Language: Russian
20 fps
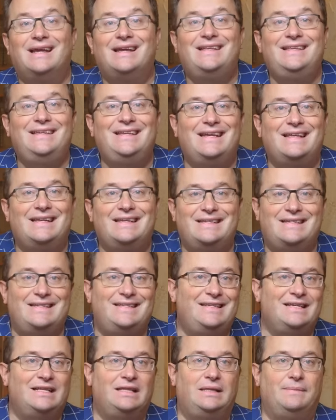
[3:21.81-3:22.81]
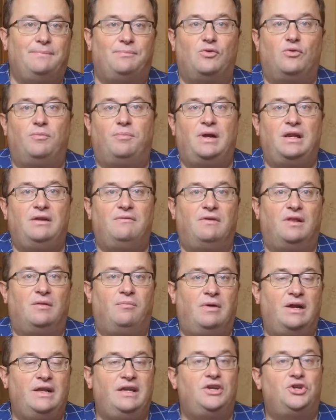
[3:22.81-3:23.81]
нерезиденты покупали в
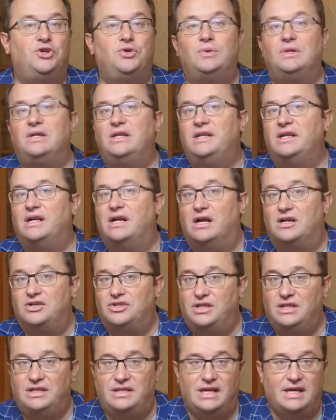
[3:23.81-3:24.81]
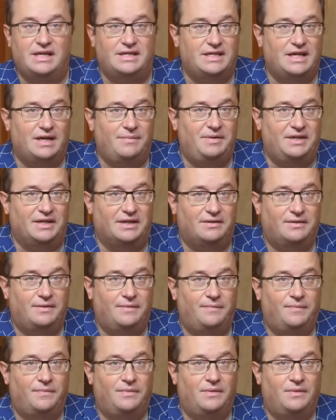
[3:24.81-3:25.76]
Албании чуть ли не каждый третий объект.